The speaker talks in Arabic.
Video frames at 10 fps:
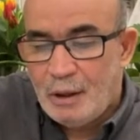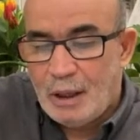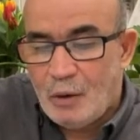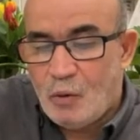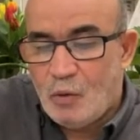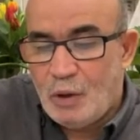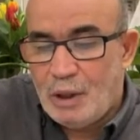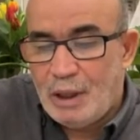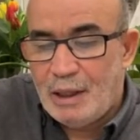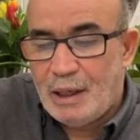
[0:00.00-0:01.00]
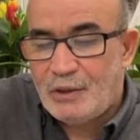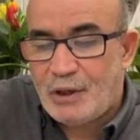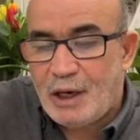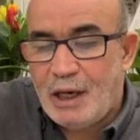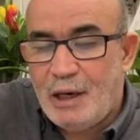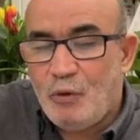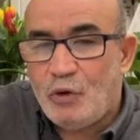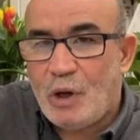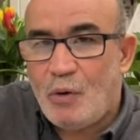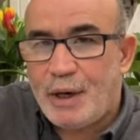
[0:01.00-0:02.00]
يقول إن إسرائيل
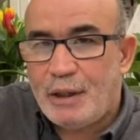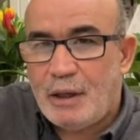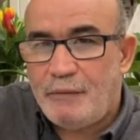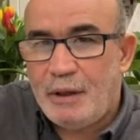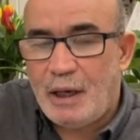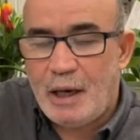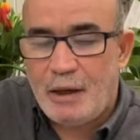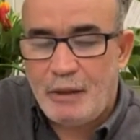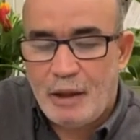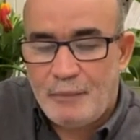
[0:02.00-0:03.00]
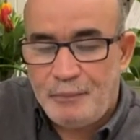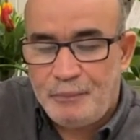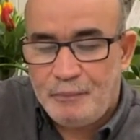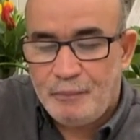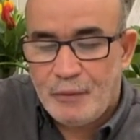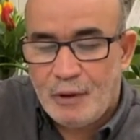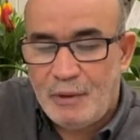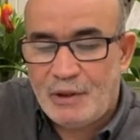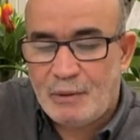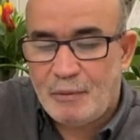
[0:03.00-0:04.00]
متورطة في كارثة
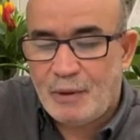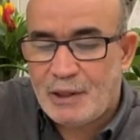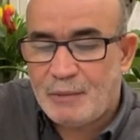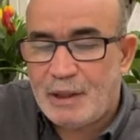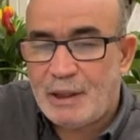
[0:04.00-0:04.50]
بسبب الأزمة